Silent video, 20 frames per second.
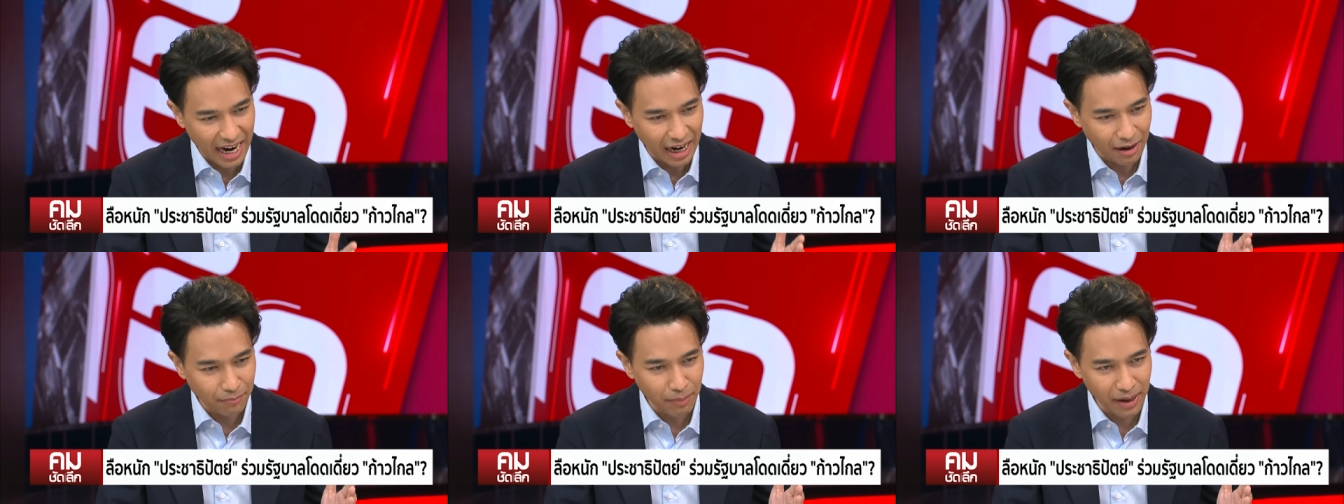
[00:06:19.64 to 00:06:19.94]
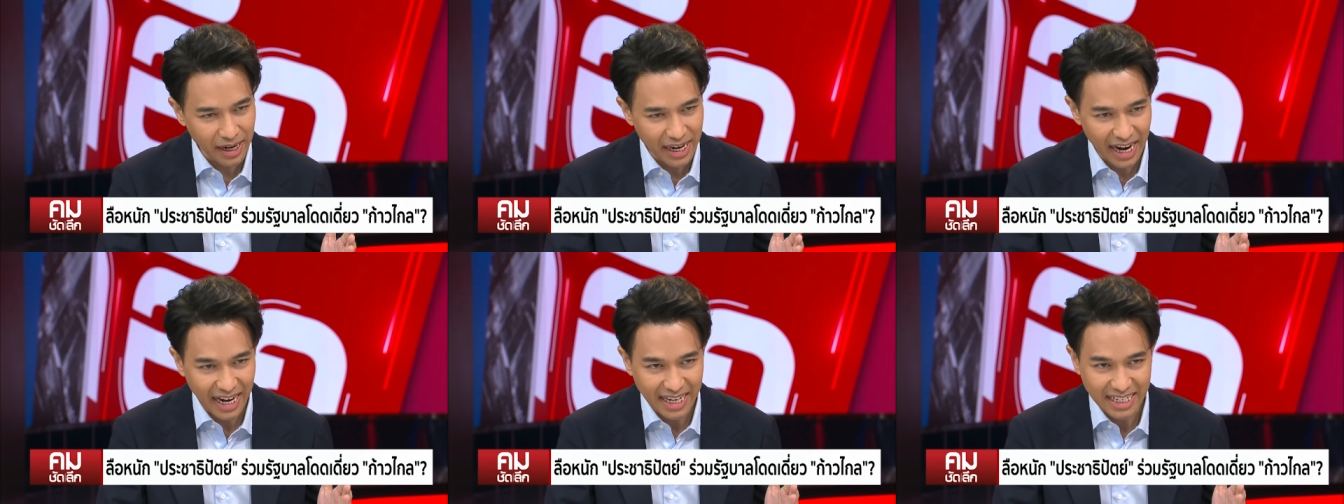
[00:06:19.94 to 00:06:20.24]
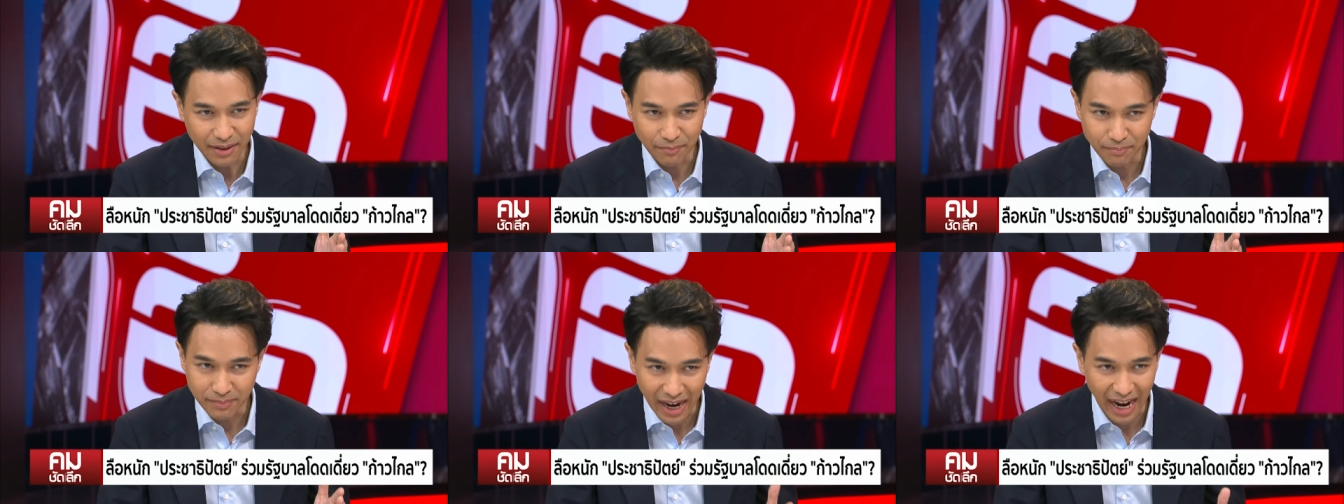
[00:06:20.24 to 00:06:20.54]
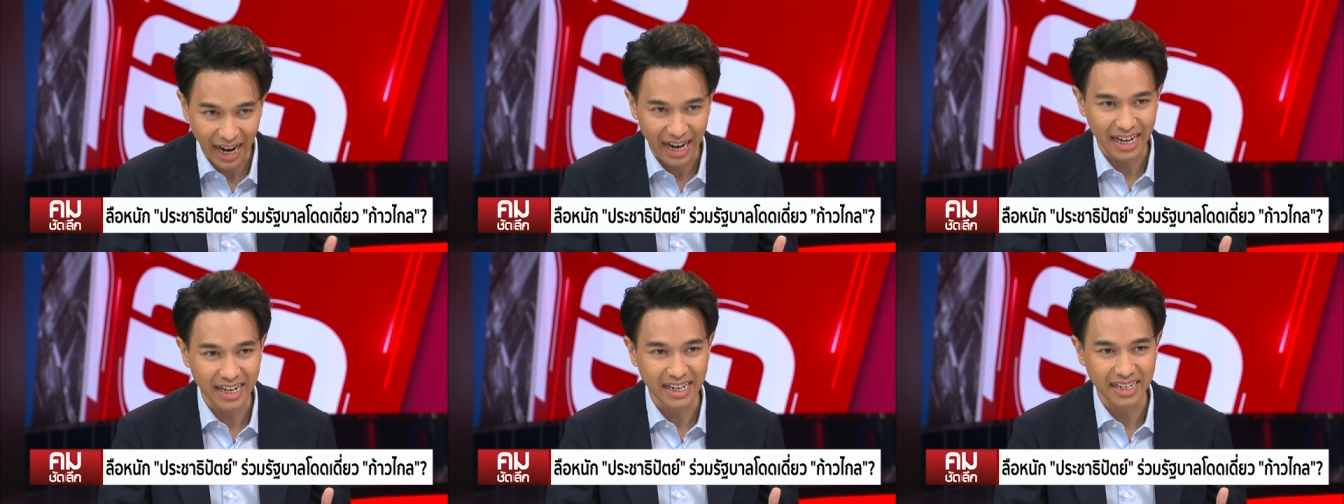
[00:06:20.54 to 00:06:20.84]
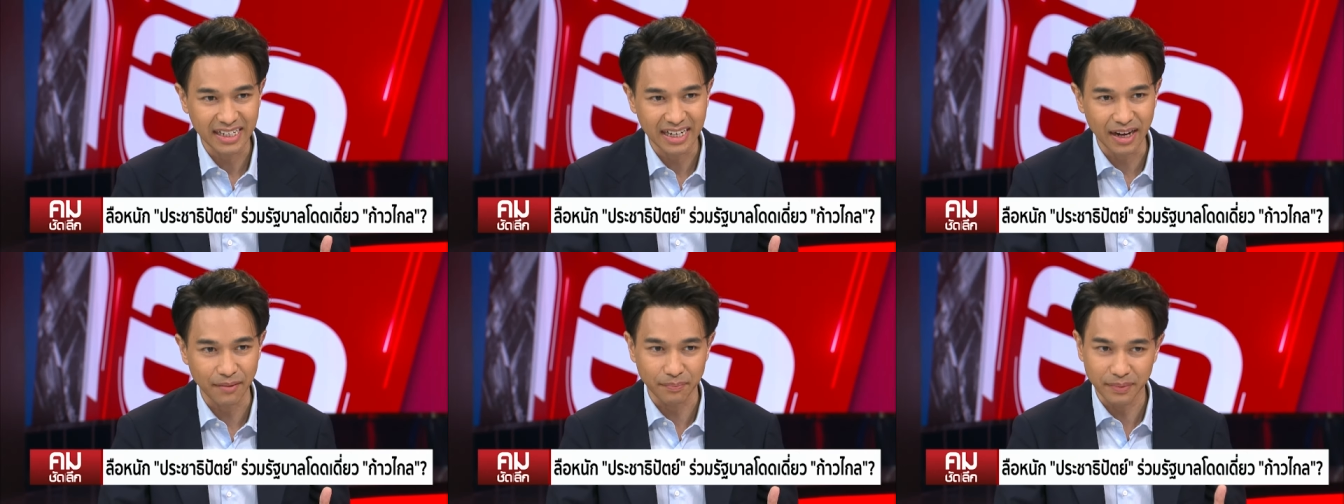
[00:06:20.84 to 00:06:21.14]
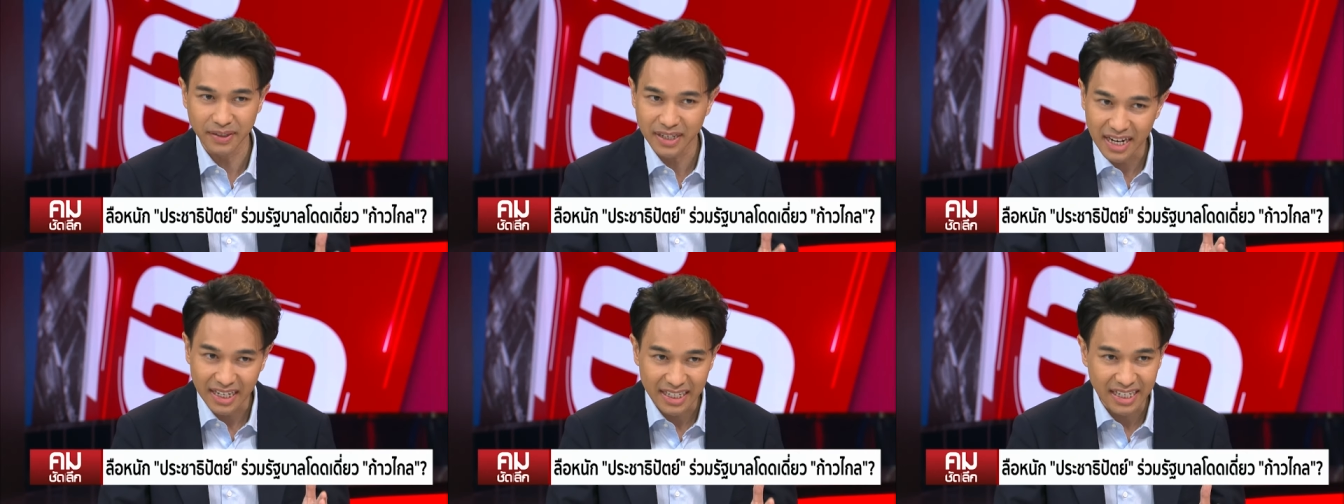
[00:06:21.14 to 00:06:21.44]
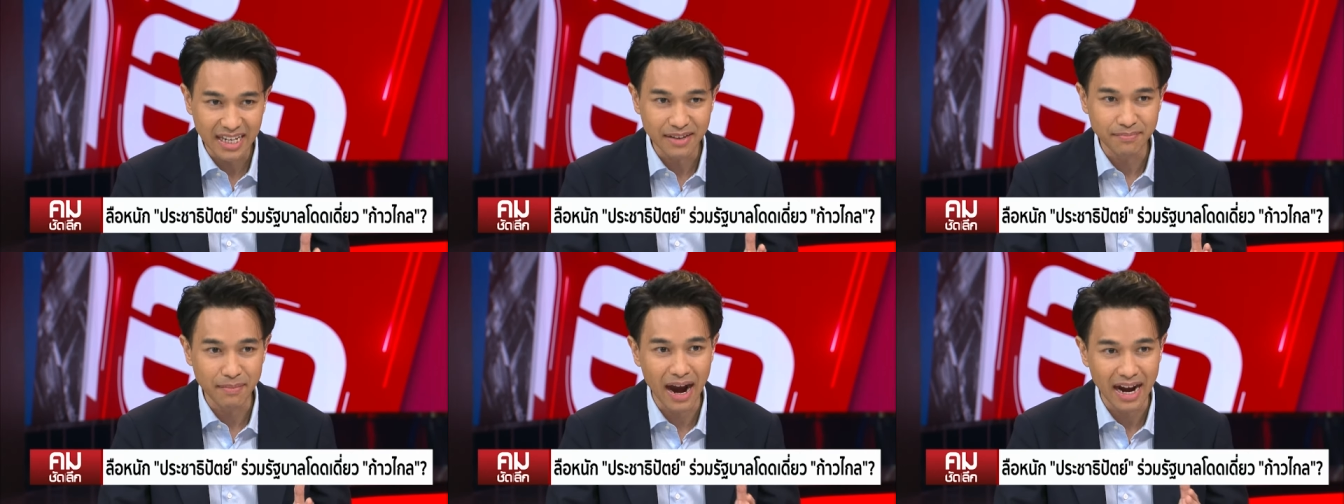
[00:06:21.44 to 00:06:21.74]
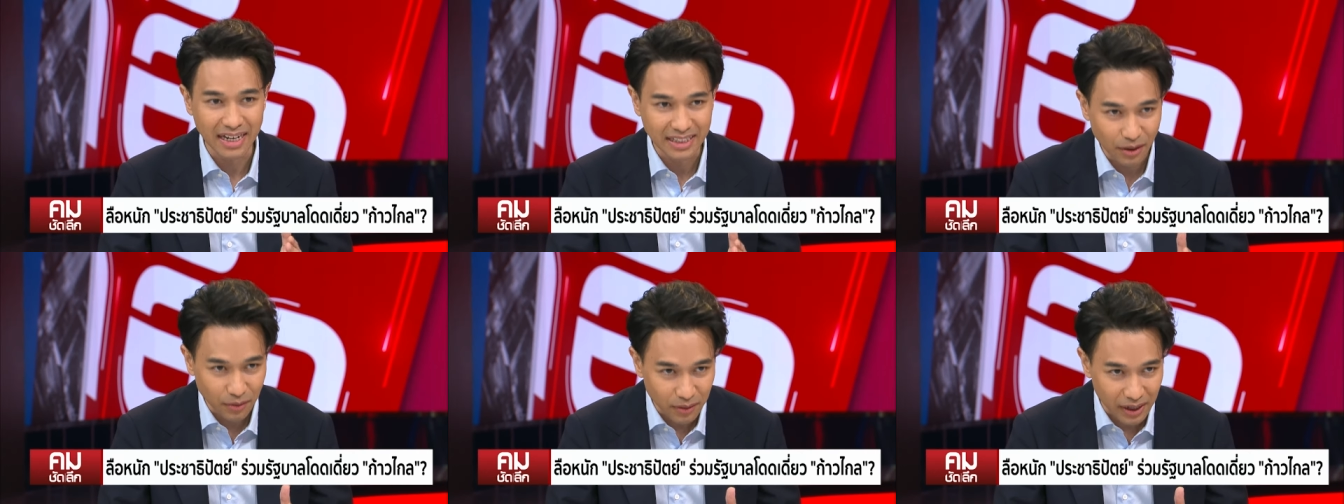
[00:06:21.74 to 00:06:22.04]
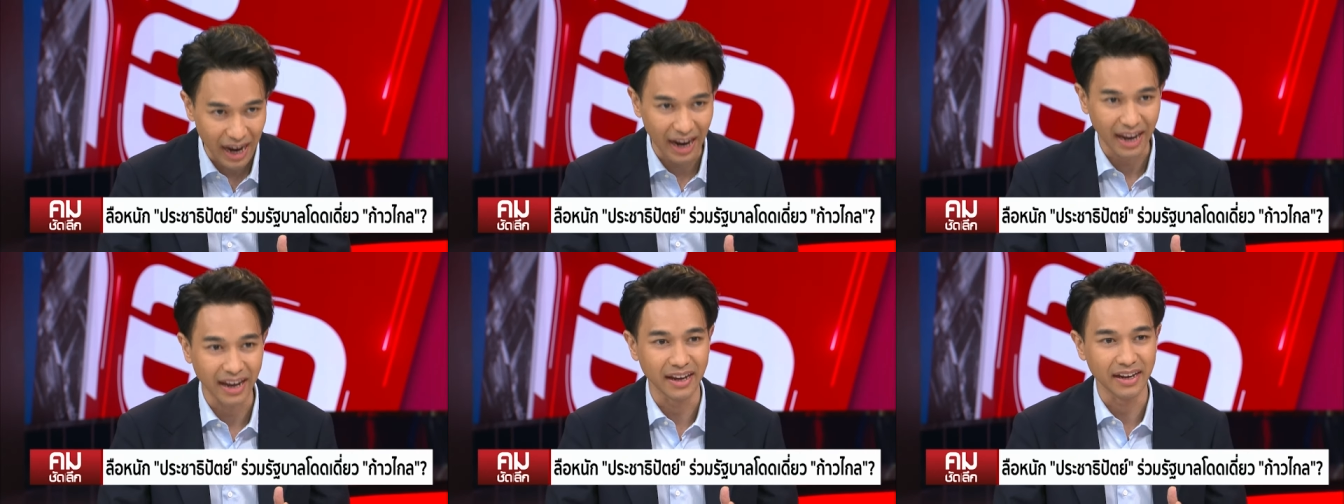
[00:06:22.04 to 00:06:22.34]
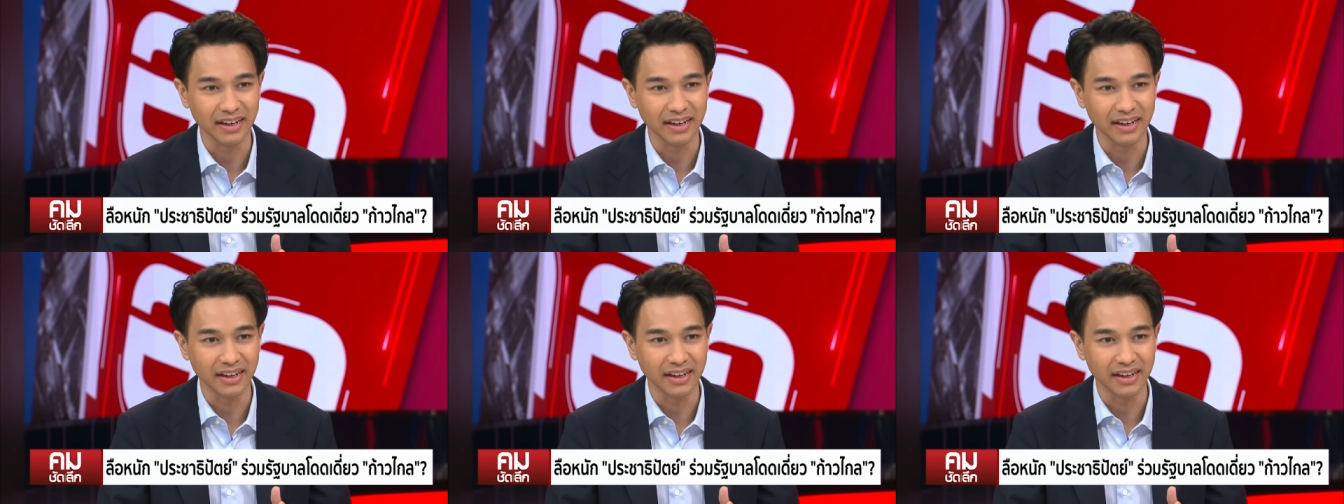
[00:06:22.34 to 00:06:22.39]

ยังไม่ให้น้ำหนักกับเรื่องนี้มากเท่าไหร่